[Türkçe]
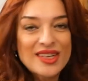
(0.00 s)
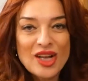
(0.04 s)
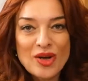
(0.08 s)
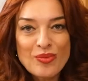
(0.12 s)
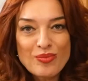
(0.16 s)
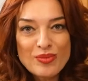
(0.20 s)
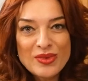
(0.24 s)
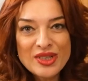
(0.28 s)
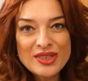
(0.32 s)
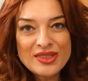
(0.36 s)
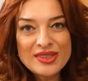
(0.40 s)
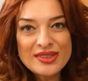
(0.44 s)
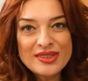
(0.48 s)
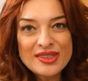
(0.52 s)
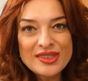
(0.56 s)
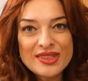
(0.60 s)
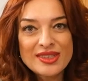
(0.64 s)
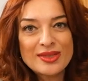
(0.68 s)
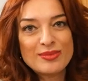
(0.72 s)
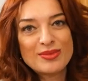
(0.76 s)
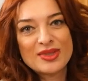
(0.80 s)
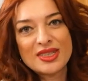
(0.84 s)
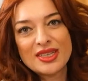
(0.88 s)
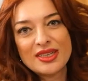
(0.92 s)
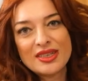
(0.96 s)
yapmadın,
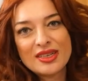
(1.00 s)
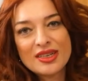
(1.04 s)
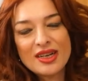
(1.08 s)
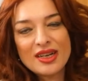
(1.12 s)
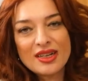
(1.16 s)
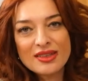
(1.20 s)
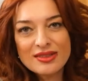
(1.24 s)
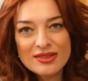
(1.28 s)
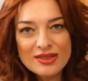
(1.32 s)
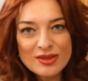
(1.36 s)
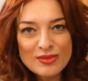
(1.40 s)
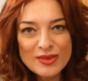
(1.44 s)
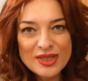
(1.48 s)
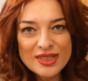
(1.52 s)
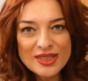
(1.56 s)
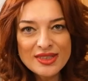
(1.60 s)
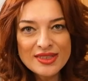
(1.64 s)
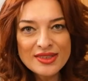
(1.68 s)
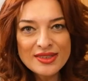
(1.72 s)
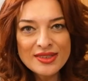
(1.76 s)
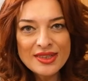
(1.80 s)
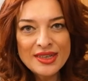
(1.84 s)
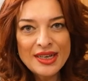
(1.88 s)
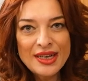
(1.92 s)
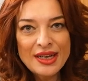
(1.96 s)
kimseyi
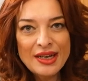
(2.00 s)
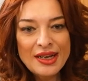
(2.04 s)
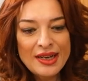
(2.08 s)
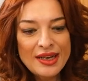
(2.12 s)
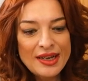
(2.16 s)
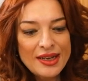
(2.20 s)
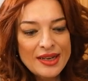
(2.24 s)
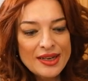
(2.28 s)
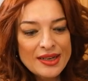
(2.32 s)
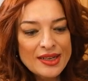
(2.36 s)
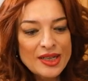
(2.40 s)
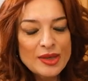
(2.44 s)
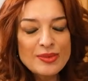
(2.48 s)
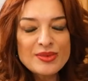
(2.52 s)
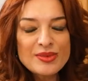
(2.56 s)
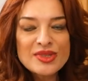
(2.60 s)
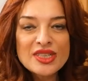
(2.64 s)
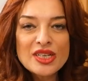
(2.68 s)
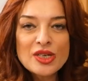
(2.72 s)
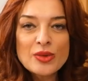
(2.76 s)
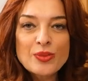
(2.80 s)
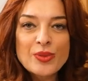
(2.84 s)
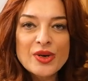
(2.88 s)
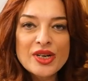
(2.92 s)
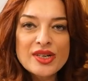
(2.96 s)
kandırmadın,
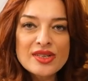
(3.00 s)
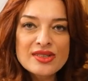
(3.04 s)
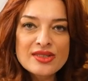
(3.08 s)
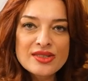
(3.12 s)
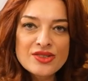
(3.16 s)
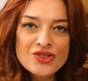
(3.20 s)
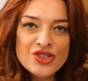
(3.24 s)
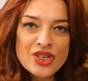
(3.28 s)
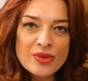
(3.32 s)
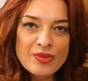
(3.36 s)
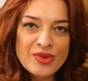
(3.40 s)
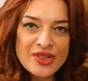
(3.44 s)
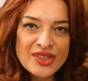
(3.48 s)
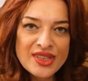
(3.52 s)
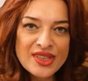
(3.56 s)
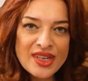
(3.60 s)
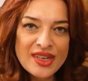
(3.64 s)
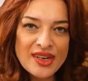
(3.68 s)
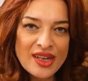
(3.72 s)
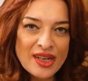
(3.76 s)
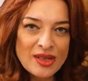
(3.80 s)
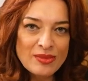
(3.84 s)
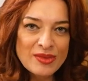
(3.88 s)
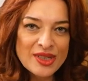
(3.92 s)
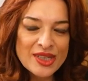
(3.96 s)
kimsenin parasını cebinden
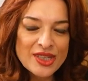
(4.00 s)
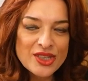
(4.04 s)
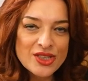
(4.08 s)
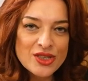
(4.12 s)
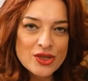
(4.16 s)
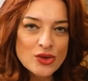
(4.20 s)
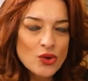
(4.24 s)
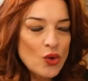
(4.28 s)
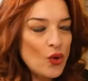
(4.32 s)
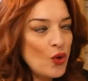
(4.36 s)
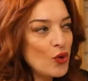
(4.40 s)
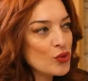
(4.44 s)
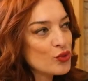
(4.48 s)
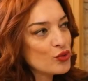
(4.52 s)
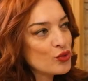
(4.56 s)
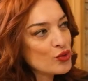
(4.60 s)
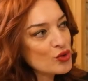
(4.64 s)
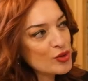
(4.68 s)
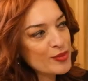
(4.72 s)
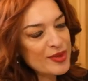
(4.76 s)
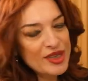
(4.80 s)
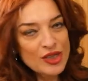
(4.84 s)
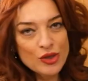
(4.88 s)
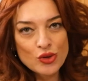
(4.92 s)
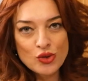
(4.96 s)
almak Aman için
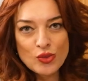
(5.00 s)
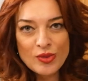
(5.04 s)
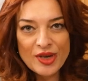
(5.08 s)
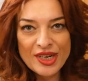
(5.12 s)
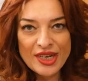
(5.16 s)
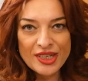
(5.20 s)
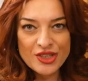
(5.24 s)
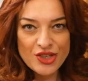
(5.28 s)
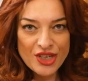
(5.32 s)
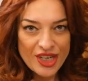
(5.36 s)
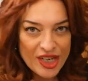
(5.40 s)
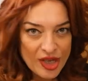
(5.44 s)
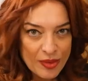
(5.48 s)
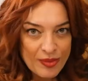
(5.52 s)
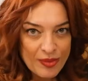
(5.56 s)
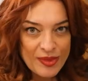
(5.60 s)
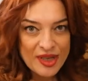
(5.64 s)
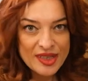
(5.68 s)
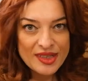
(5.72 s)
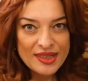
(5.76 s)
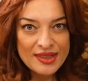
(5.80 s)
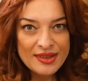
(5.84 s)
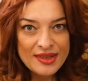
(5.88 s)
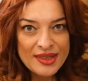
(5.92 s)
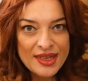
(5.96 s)
35 numara
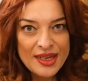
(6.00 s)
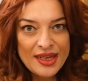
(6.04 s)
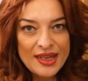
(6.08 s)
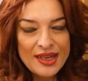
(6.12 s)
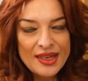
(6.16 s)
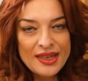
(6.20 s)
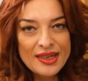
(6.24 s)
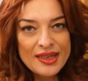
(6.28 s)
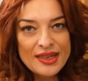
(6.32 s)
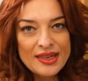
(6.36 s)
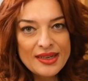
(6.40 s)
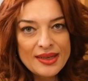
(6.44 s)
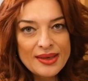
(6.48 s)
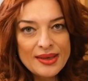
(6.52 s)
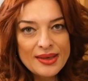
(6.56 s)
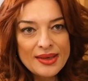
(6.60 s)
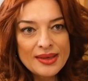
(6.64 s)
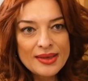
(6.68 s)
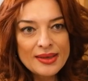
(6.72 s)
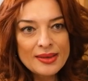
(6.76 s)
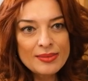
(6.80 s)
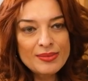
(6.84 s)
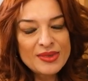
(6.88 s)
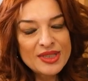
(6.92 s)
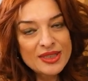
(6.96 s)
çekmedin.
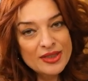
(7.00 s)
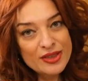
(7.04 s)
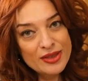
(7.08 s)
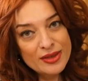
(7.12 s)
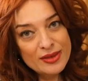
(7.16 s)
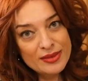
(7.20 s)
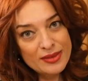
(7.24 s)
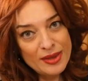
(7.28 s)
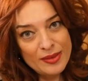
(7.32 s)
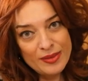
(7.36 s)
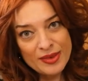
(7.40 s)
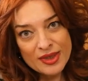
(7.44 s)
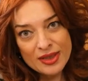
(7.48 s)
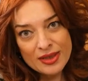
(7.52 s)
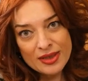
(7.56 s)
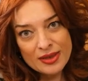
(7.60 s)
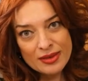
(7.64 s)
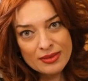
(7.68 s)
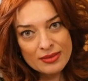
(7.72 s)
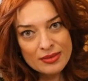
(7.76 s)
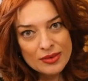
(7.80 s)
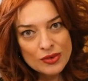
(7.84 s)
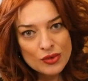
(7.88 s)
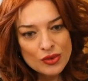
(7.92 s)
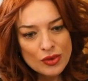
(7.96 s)
Ee, biz tabii
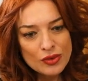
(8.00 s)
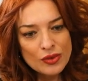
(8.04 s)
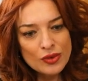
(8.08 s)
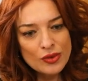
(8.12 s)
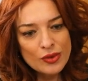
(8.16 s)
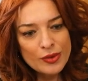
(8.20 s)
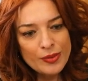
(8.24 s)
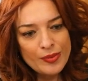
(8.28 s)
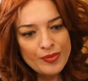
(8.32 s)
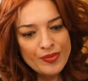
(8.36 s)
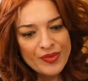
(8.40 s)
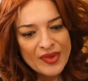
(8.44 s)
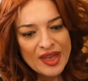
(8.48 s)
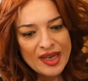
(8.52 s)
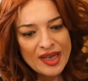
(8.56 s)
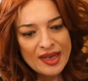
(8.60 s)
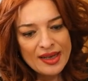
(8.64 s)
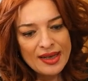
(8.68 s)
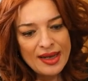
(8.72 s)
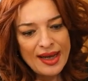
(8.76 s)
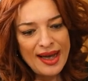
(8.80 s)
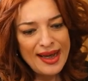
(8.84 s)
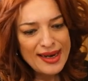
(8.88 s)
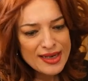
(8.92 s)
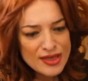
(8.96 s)
ki çok
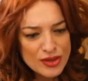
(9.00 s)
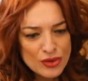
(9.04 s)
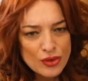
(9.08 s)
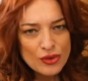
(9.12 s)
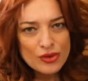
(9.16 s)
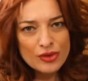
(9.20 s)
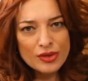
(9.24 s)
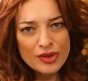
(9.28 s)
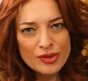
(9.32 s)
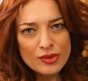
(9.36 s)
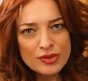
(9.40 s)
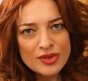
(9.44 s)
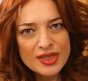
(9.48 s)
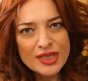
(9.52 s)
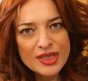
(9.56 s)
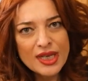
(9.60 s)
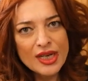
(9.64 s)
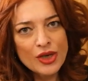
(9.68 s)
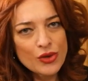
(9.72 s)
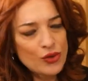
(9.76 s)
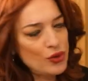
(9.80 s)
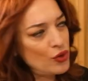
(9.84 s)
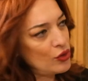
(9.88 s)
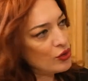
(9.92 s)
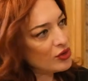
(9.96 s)
e, her
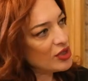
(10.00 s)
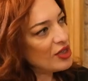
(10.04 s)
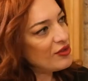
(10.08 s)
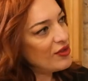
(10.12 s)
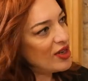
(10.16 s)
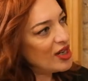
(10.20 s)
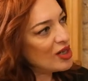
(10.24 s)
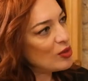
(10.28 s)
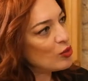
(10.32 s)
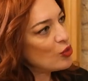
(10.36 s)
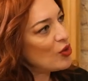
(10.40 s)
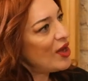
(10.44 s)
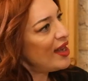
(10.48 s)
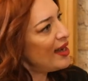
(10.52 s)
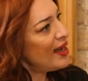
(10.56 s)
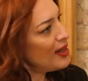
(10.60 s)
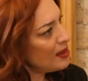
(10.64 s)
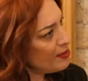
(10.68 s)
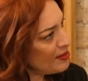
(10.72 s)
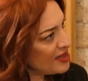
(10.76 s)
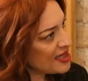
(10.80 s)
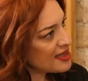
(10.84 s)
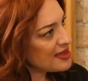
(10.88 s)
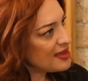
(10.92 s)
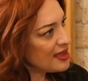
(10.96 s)
sektörde var bu,
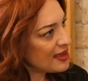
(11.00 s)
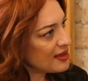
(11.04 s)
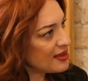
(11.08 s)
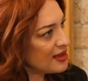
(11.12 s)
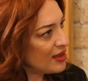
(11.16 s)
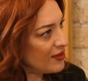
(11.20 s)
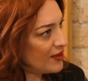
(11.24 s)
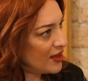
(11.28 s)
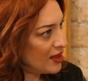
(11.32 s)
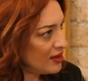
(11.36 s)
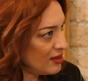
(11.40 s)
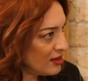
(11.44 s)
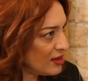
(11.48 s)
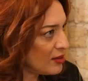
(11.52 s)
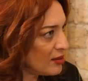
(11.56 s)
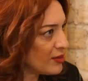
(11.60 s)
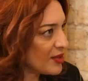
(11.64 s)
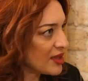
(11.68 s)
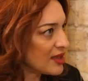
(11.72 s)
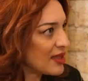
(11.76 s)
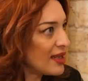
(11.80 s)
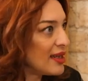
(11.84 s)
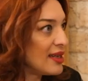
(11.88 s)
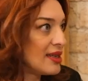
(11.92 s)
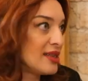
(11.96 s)
her meslekte var.
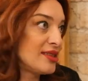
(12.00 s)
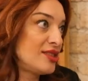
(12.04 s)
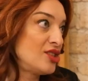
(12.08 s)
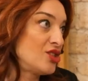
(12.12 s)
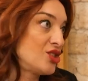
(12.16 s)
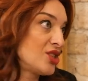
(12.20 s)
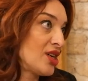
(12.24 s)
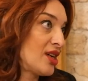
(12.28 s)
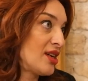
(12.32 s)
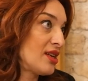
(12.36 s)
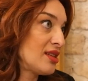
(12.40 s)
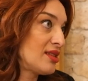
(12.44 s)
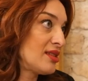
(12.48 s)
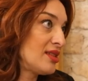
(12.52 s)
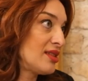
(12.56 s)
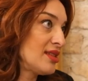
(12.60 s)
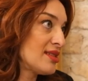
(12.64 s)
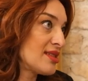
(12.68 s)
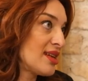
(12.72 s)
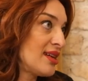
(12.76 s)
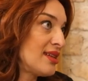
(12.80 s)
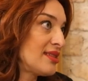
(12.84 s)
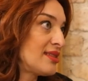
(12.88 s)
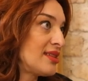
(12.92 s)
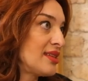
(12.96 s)
Tabii ki hele ticarette
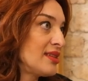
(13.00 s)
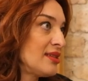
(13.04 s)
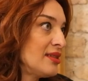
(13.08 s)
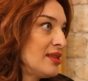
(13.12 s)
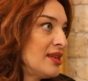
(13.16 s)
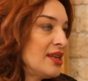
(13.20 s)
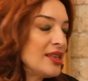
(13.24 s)
zaten